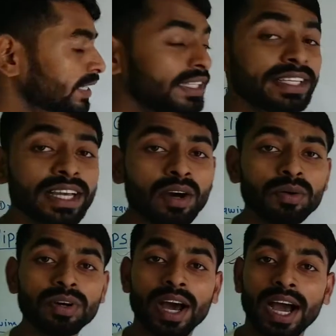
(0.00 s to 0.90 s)
यदि क्या
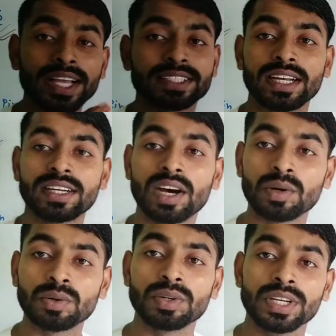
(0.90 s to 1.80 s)
हो ऐसा ना
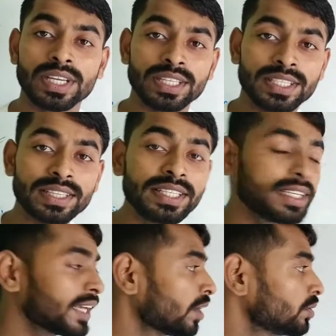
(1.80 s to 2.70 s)
हो
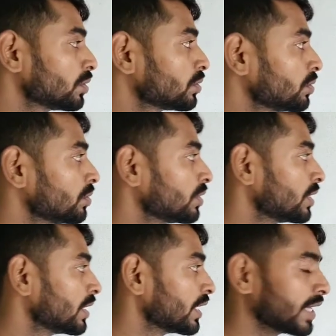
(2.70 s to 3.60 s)
यदि क्या हो दोस्तों
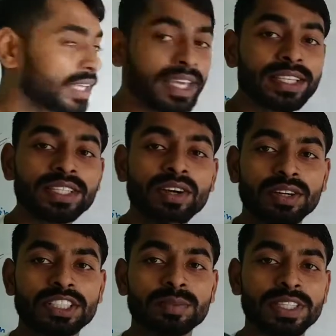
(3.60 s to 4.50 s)
एक चीज़
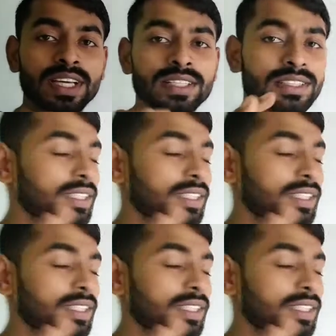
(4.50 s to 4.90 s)
और इसमें ध्यान